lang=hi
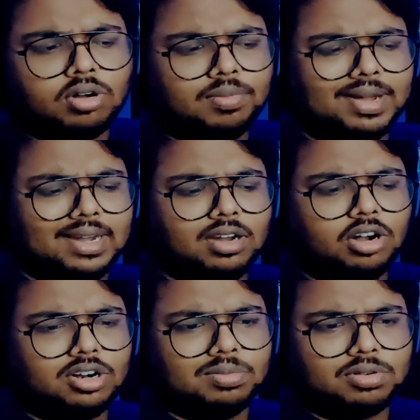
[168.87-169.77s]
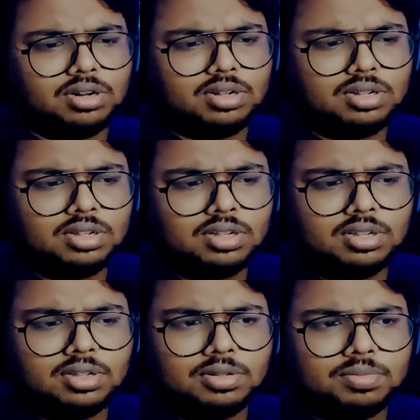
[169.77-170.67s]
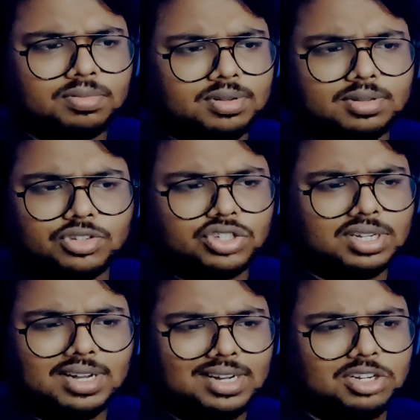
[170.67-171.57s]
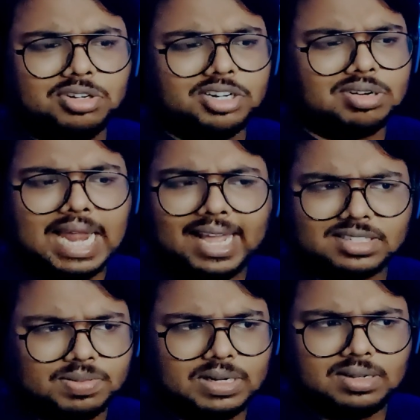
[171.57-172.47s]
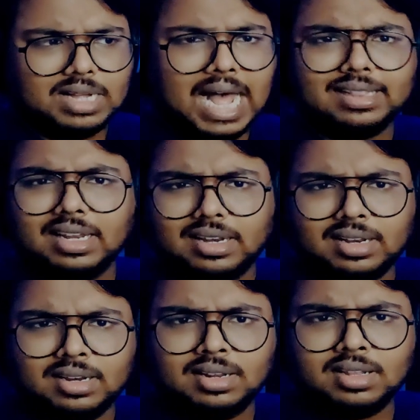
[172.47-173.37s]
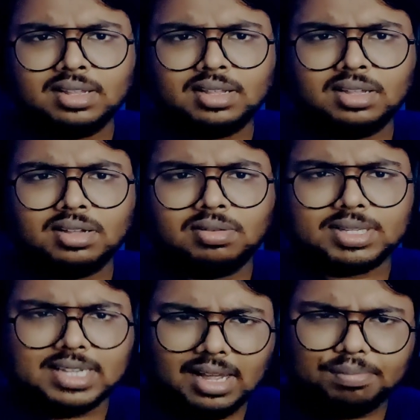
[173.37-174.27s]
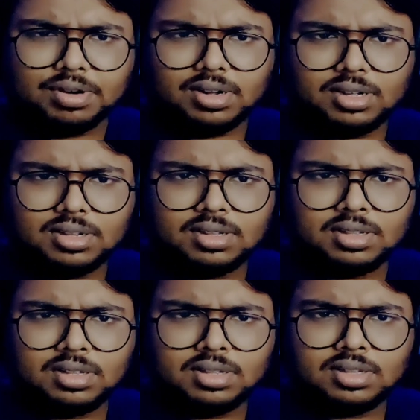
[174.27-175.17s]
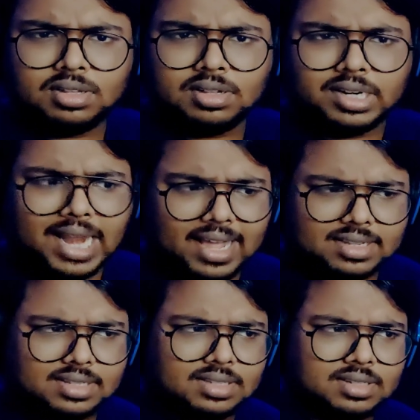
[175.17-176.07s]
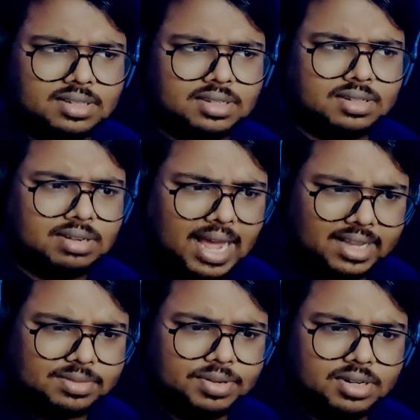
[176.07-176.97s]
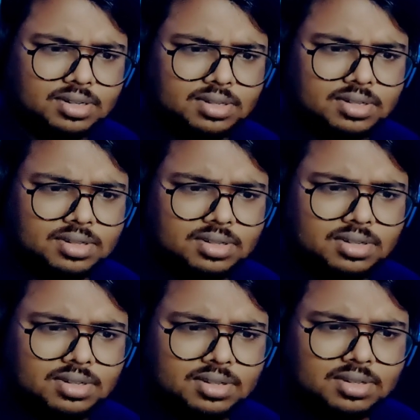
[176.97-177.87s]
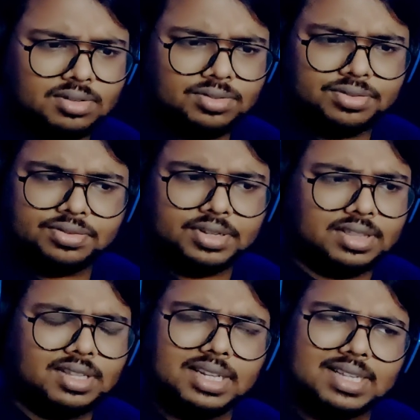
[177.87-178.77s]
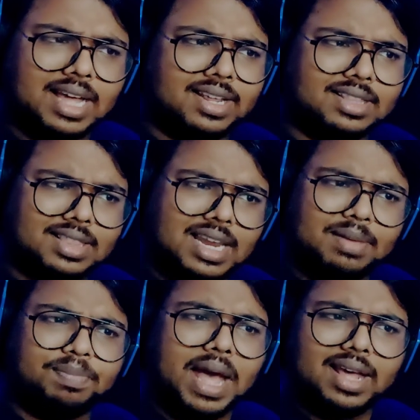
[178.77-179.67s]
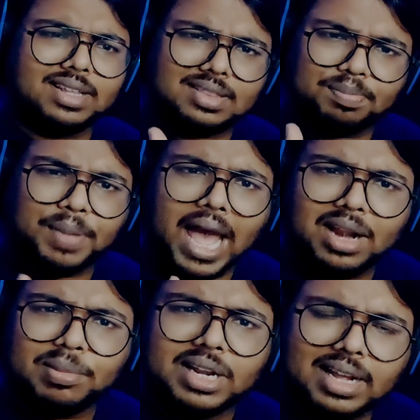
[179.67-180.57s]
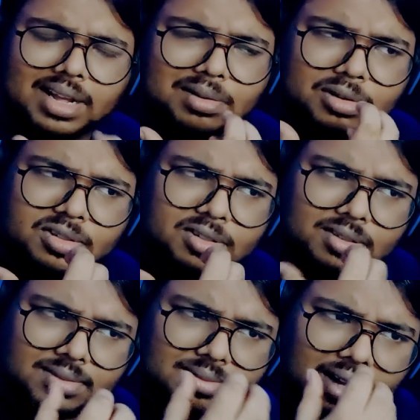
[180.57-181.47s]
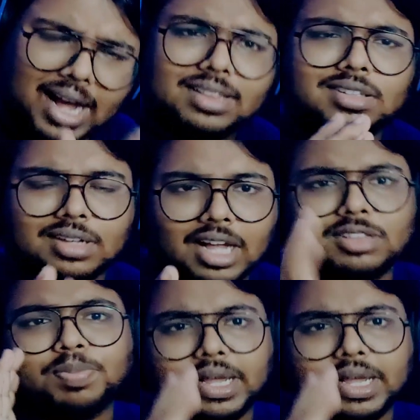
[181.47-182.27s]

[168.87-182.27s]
ओ माय लॉर्ड ब्रो गर्ल यू नीड रिलैक्स ब्रो आदिल व्हाट्स अप ब्रो रिलैक्स रिलैक्स ब्रो इतने सारे इतने प्यार प्यार में हद हद